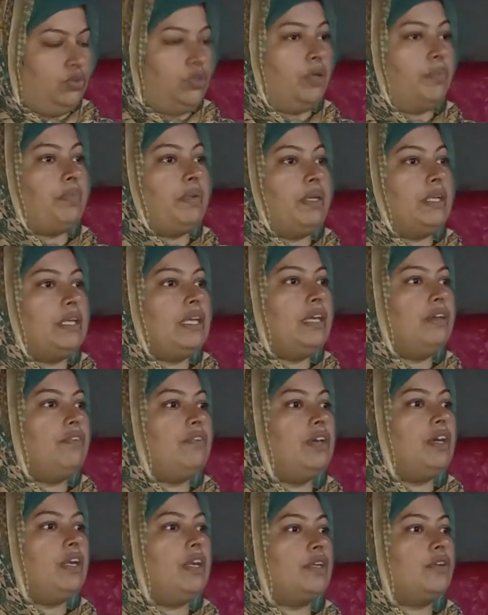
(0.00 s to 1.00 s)
उधर
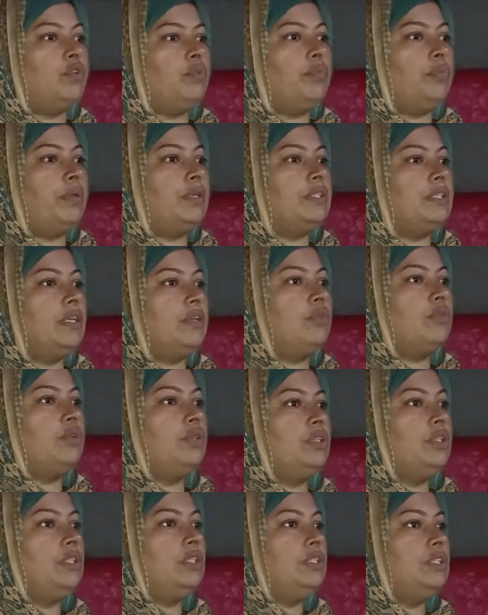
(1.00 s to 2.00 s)
पंखे वगैरह के ऊपर या
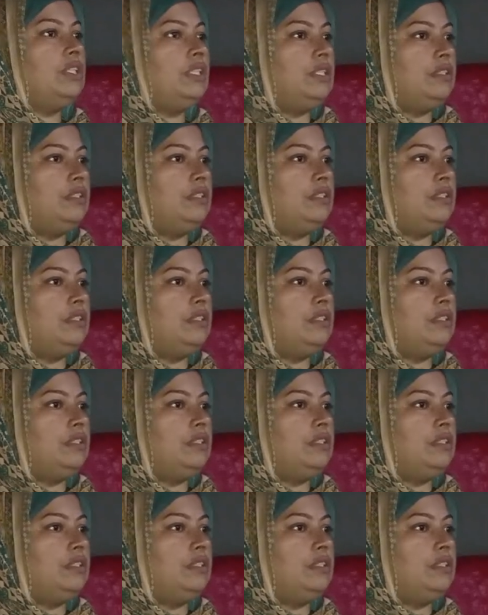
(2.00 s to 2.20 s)
कोई